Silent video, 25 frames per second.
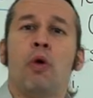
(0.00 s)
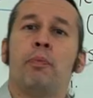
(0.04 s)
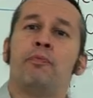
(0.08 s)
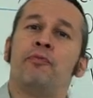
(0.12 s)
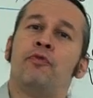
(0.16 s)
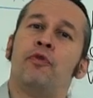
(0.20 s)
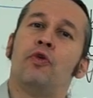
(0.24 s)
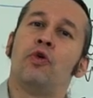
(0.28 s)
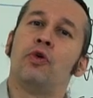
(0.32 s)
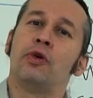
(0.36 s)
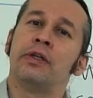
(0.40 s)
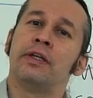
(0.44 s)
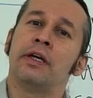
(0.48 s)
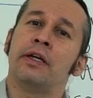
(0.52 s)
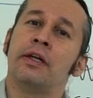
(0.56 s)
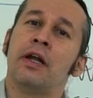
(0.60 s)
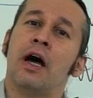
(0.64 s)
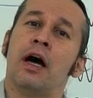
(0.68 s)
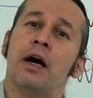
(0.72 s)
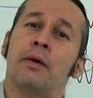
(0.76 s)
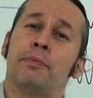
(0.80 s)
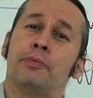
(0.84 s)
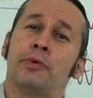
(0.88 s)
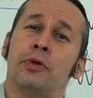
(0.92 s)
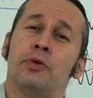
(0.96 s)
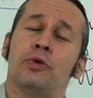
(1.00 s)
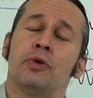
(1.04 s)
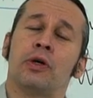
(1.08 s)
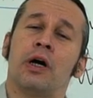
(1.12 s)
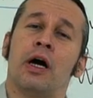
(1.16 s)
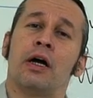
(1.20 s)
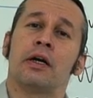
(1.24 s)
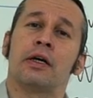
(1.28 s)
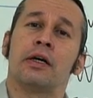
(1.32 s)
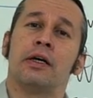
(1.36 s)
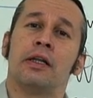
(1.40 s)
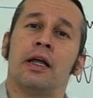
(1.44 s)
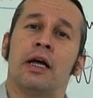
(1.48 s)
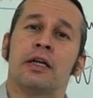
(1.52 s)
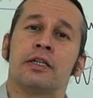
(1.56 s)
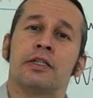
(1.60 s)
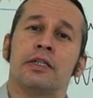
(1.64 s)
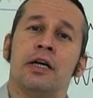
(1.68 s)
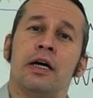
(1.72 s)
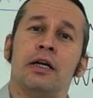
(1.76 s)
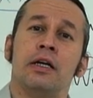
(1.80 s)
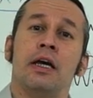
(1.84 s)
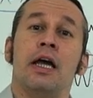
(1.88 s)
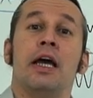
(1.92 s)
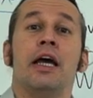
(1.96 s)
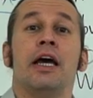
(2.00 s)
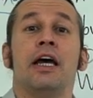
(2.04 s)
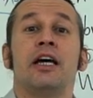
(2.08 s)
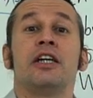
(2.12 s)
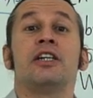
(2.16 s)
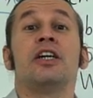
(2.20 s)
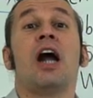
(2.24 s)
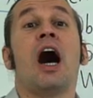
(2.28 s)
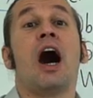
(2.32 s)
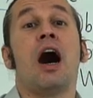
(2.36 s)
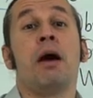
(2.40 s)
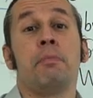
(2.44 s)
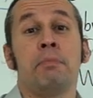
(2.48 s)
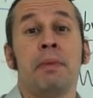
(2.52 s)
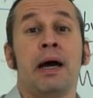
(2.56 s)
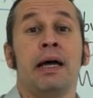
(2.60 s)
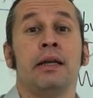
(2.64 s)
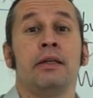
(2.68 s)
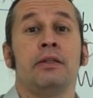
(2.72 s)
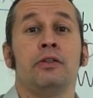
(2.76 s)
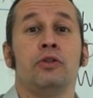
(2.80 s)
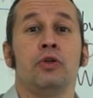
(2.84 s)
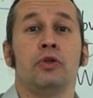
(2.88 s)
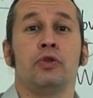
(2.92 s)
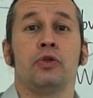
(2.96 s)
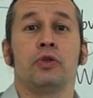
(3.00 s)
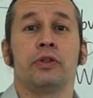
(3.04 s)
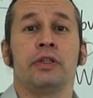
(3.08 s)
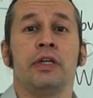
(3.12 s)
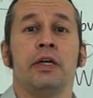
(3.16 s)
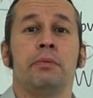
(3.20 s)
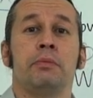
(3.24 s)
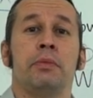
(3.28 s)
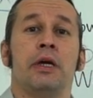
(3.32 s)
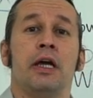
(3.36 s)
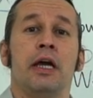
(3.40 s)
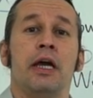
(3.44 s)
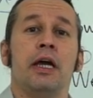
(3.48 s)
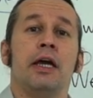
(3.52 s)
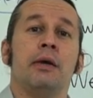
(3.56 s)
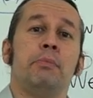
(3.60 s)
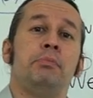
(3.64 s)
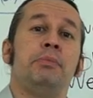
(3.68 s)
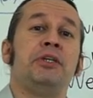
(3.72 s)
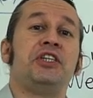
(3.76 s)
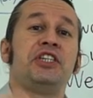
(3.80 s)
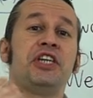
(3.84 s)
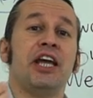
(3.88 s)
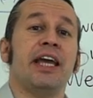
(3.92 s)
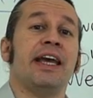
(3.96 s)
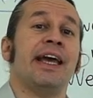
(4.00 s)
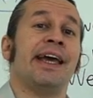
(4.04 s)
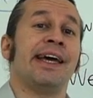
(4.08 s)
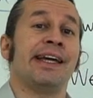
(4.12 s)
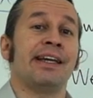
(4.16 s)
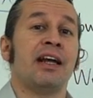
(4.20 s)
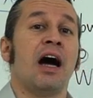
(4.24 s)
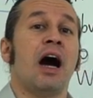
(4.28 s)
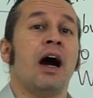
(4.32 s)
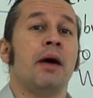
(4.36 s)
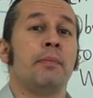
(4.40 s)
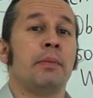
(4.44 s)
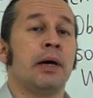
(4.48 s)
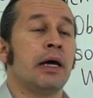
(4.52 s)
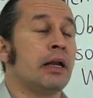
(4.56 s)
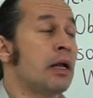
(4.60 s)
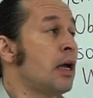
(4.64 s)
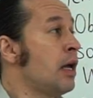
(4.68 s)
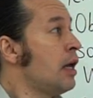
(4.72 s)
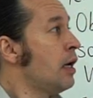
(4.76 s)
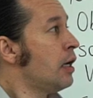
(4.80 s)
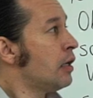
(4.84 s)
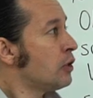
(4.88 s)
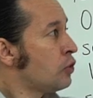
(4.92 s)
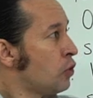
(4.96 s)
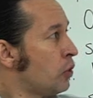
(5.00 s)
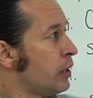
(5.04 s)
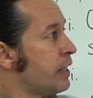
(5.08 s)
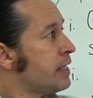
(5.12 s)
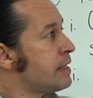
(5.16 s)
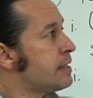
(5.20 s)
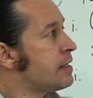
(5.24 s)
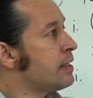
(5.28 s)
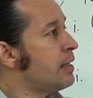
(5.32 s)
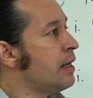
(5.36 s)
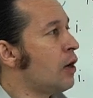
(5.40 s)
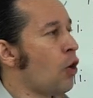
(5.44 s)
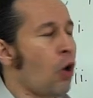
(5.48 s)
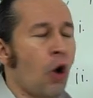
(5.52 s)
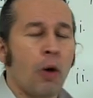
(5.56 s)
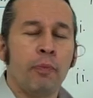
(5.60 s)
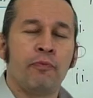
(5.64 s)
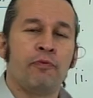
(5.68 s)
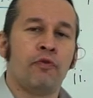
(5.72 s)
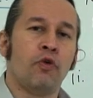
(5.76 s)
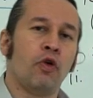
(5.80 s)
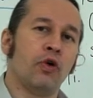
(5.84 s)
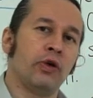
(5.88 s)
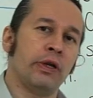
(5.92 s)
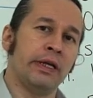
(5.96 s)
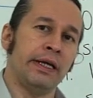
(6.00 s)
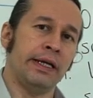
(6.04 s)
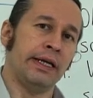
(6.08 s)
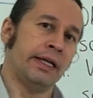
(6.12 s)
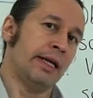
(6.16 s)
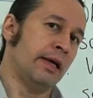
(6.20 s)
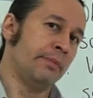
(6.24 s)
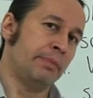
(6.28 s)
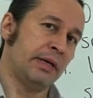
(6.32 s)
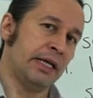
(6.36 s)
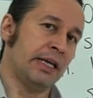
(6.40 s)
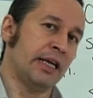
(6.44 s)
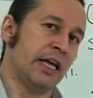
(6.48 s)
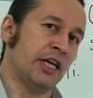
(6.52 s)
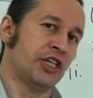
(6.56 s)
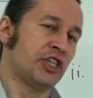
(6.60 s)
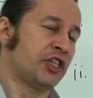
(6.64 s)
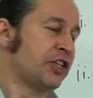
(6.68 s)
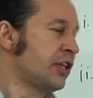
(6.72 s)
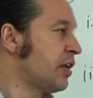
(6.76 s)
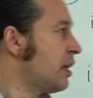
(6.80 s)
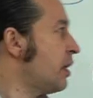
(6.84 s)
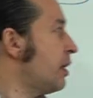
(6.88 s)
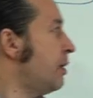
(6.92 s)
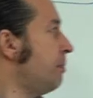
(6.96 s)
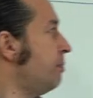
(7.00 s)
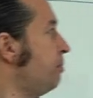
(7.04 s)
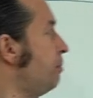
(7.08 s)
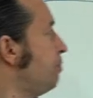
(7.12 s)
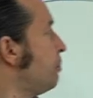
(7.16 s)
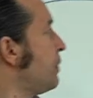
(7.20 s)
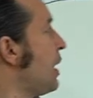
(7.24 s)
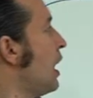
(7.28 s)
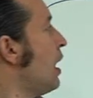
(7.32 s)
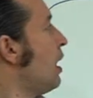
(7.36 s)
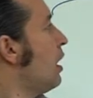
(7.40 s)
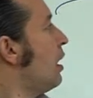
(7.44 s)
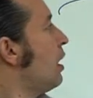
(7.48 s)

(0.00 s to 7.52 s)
Obwohl'da ne yapıyorduk arkadaşlar? Rağmen diyorduk değil mi? Bir şeye rağmen. Dolayısıyla obwohl ile birleştirelim.